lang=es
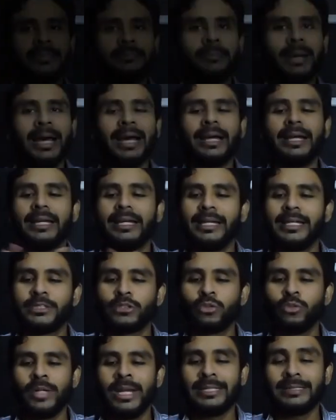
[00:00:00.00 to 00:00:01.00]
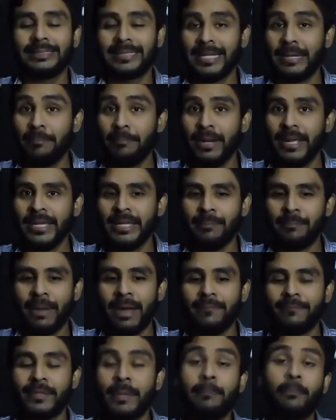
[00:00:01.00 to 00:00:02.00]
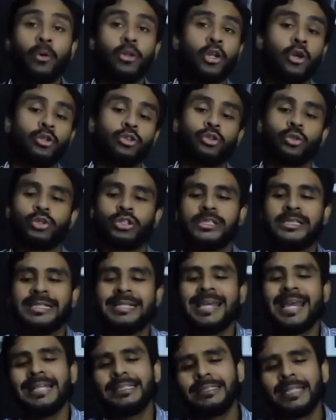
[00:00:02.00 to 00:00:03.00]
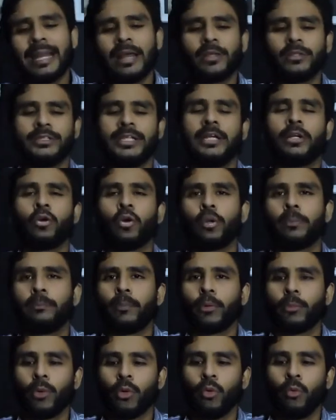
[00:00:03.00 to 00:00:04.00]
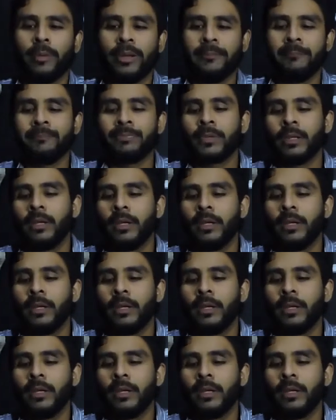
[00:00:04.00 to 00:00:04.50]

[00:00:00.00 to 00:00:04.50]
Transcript: Dimbach es una triple IPA de poderosos 10 grados de alcohol por volumen.